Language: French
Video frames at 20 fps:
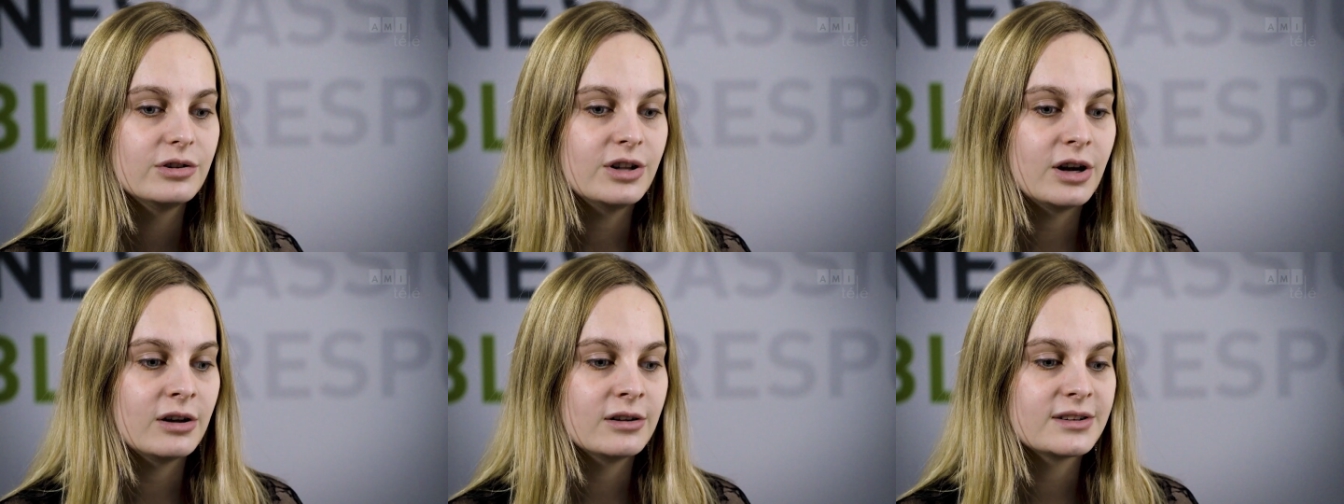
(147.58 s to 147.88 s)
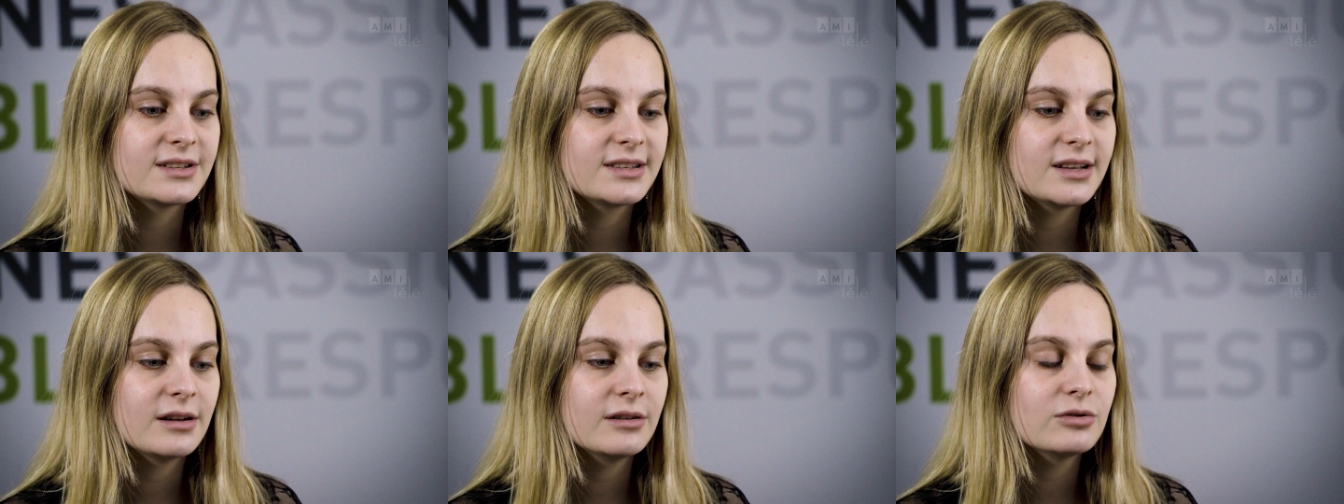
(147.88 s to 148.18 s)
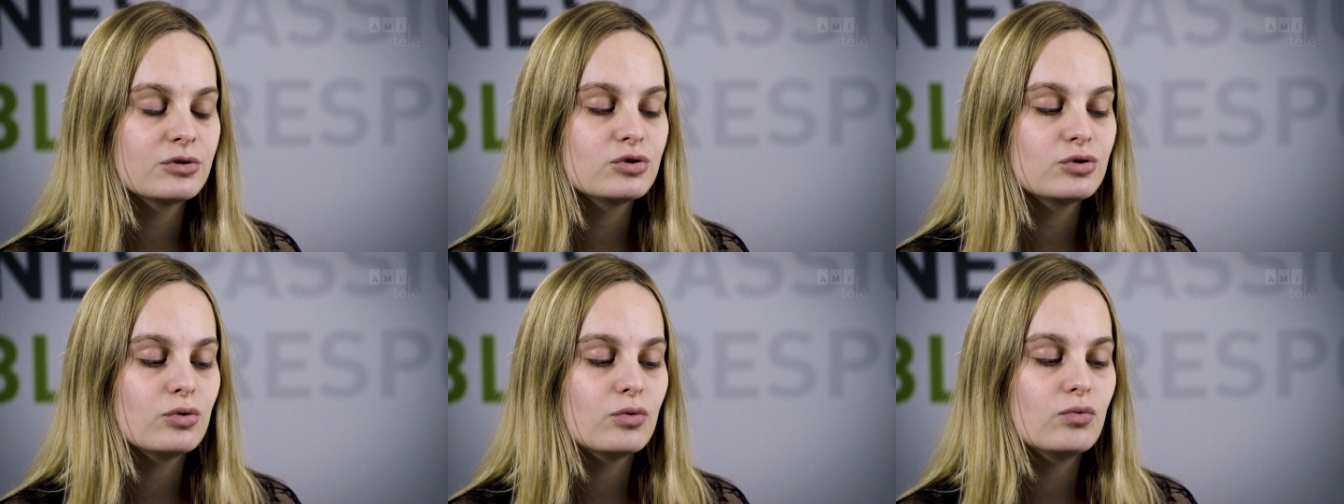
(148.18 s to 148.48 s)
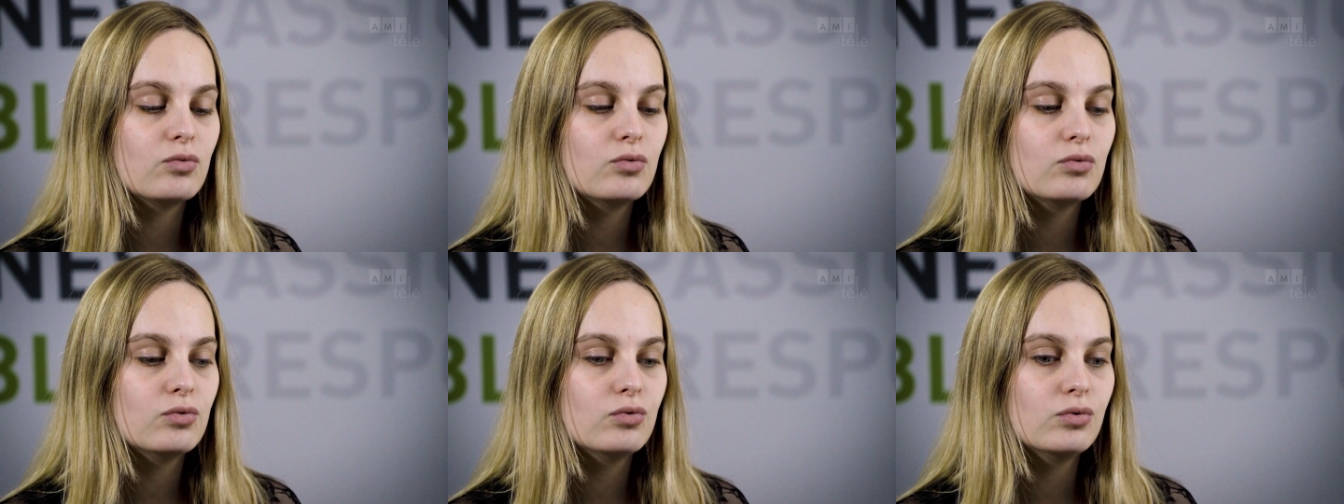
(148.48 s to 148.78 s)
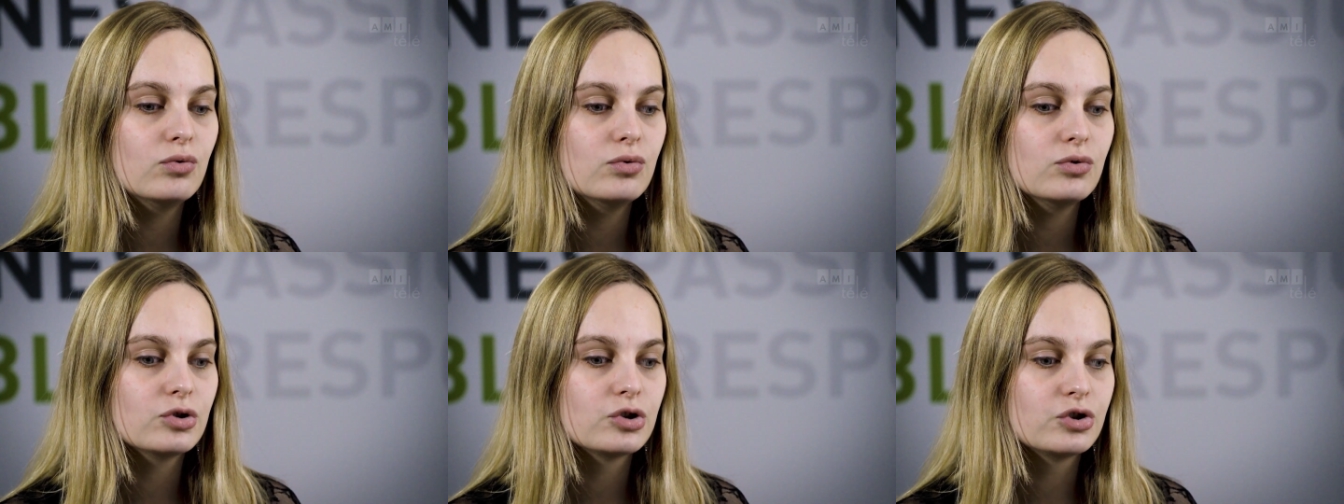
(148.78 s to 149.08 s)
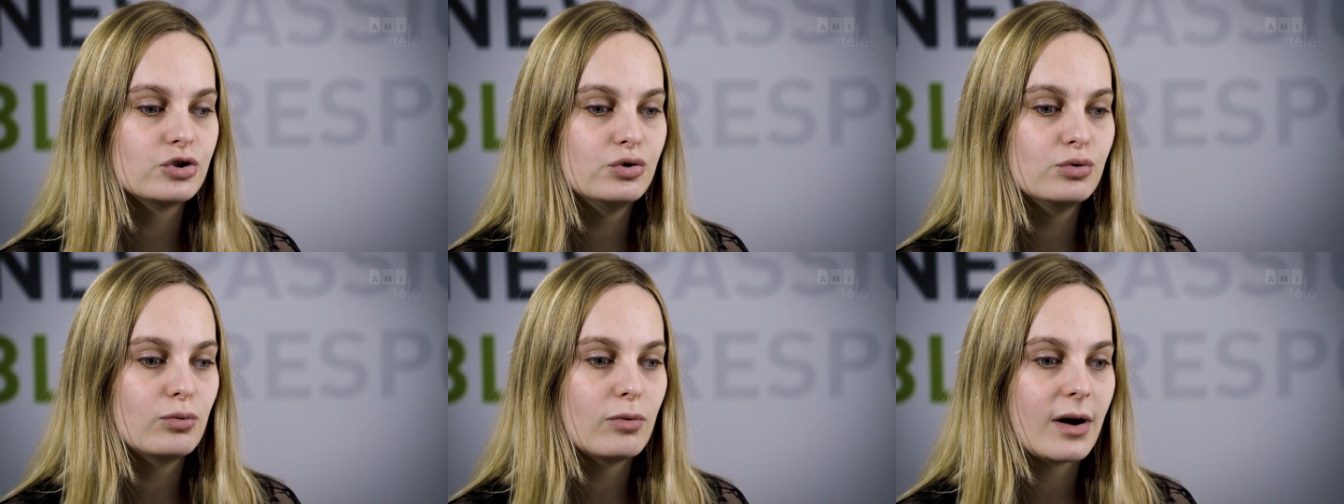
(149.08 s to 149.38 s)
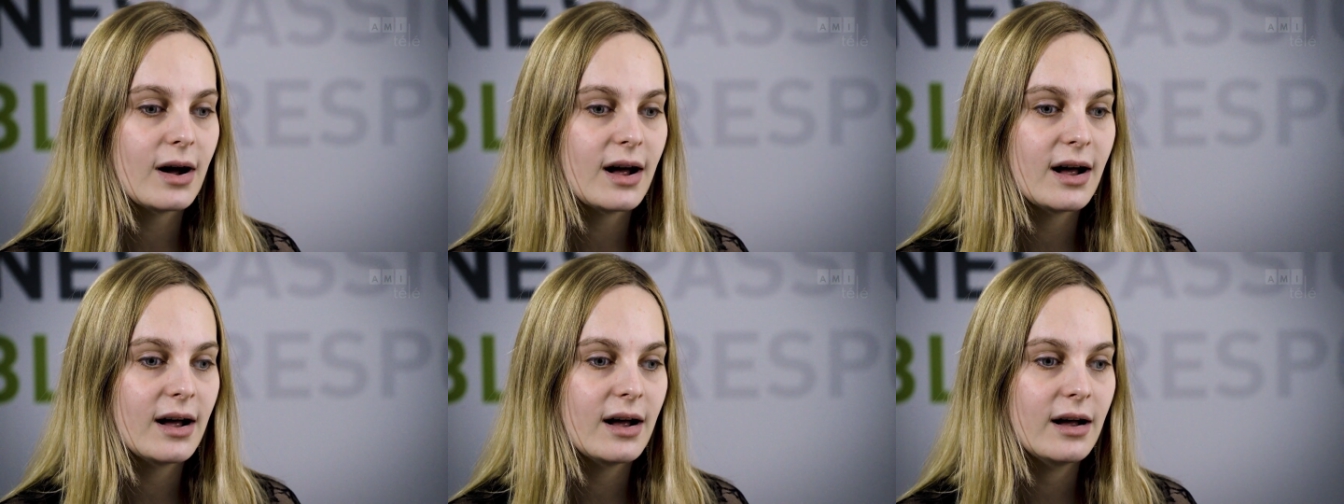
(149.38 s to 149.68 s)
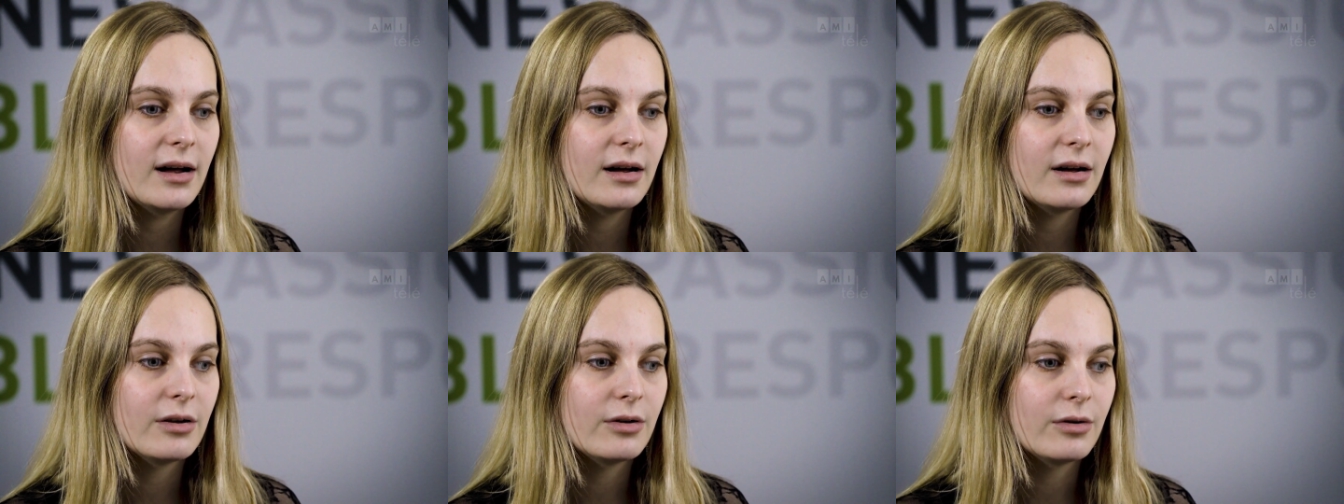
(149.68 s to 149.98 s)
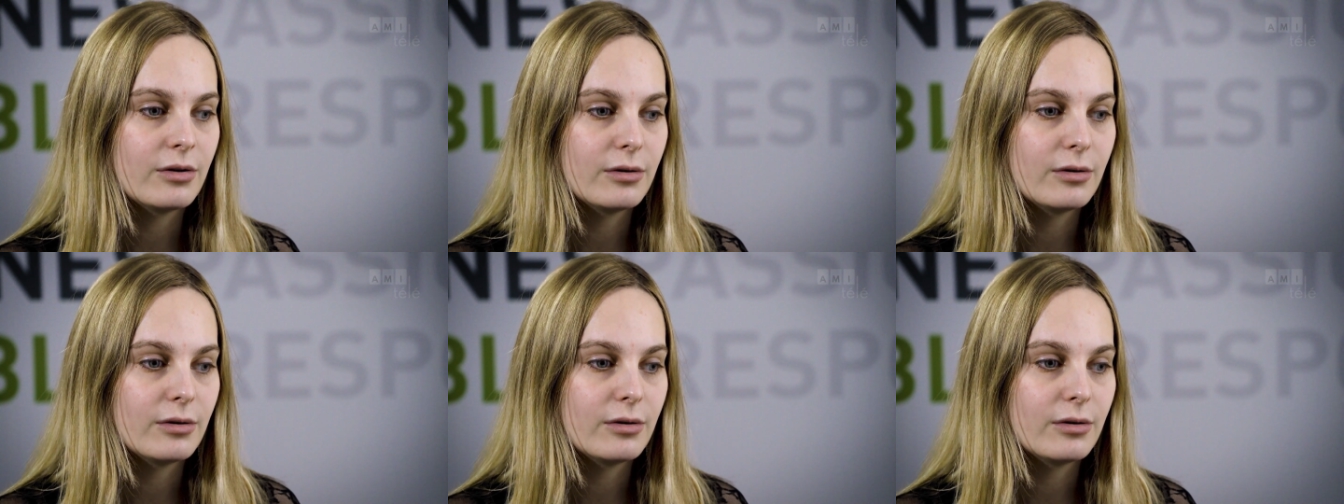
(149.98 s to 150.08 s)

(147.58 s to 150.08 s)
dans le sens où je dois